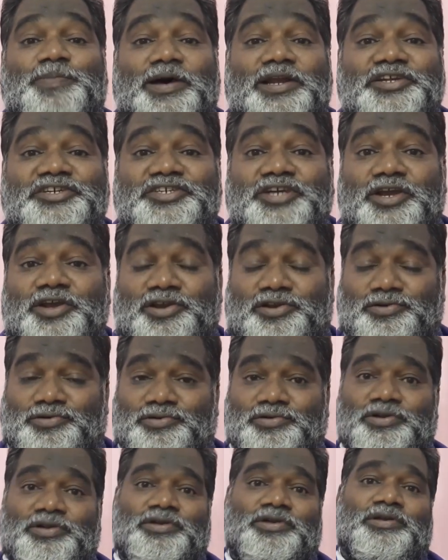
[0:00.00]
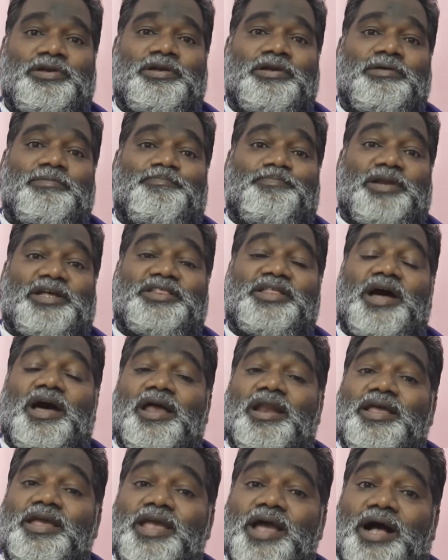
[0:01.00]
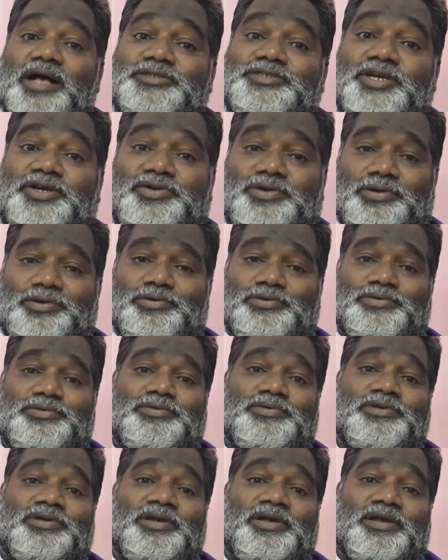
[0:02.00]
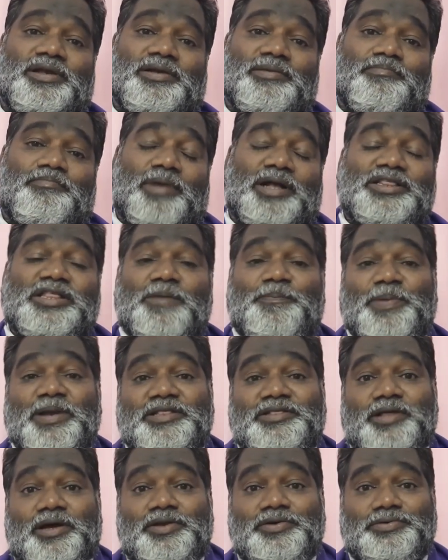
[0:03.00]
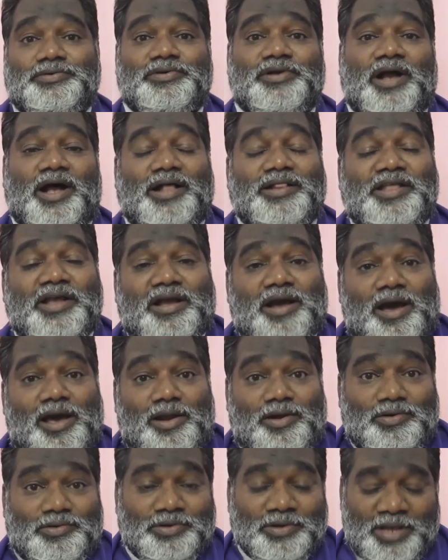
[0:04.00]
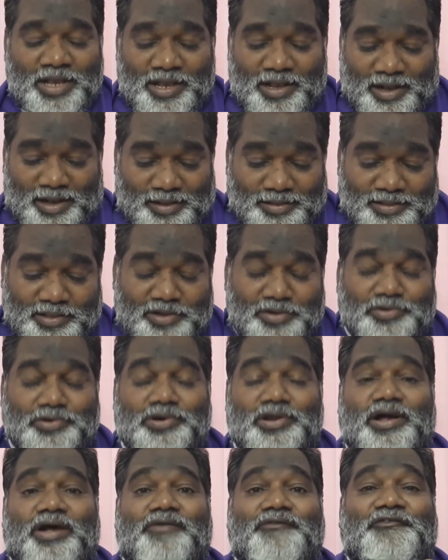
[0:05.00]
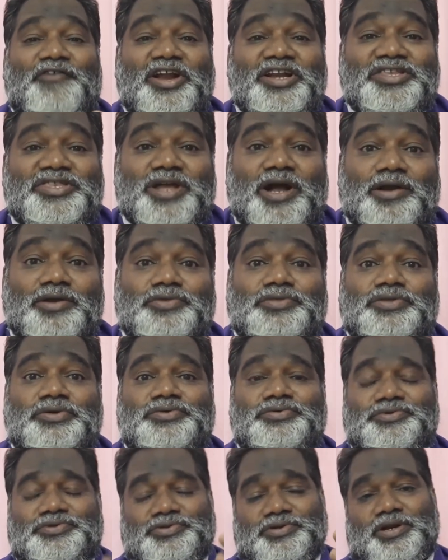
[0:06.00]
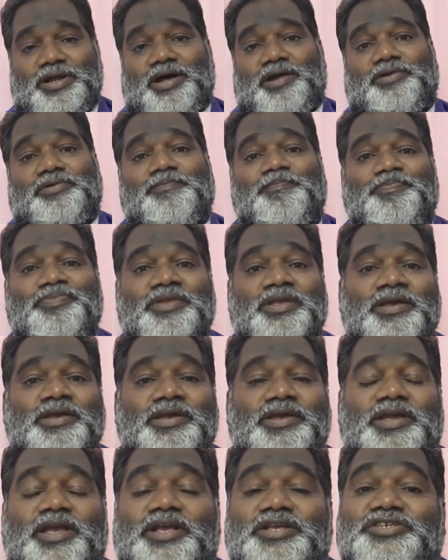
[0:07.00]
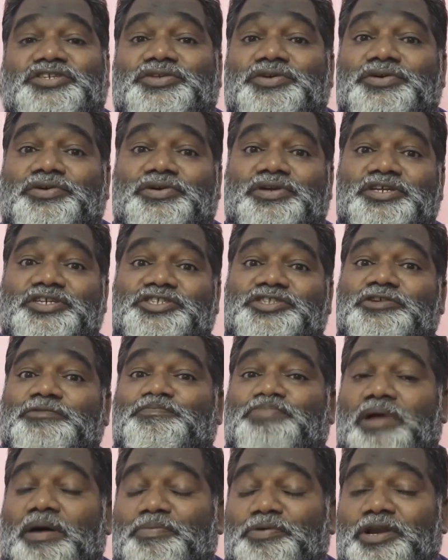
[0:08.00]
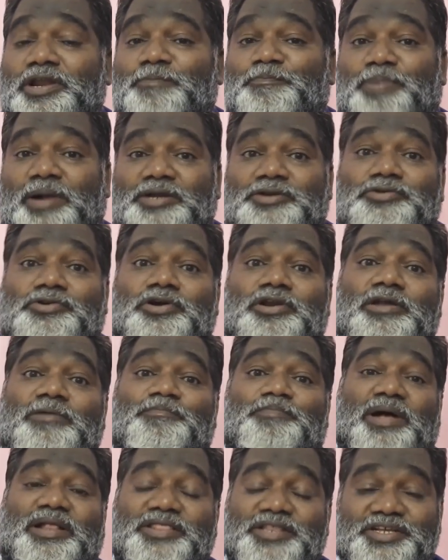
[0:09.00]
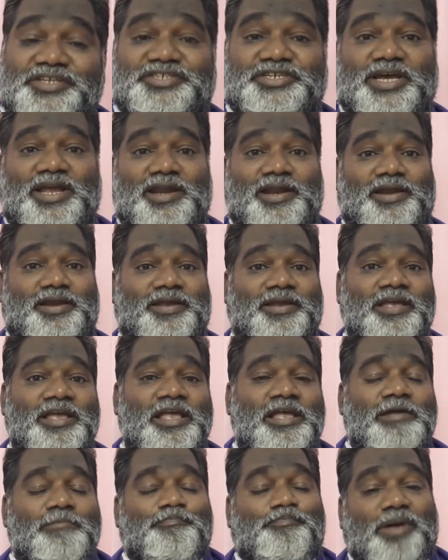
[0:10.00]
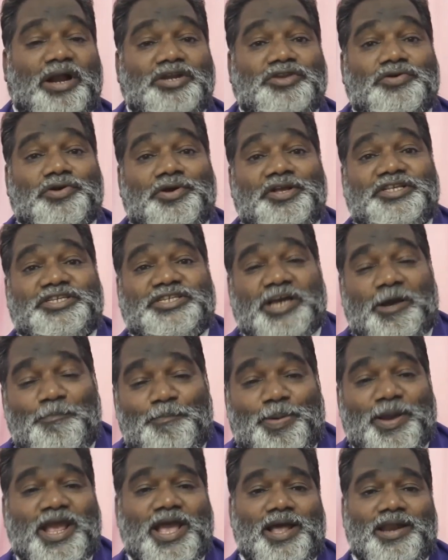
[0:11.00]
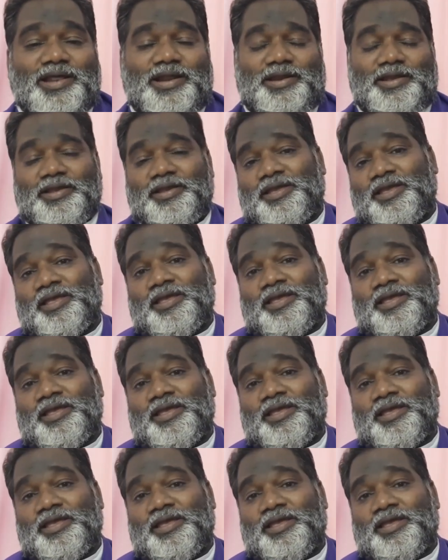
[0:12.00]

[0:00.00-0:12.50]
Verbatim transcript: పరిచయులు ప్రధాన యాచకులు మత పెద్దలు అధికారులు అందరూ కూడా వెంటాడుతూ ఉంటున్నారు యేసుక్రీస్తు ప్రభుని పట్టుకొని బంధించాలని పట్టుకొని చంపేయాలని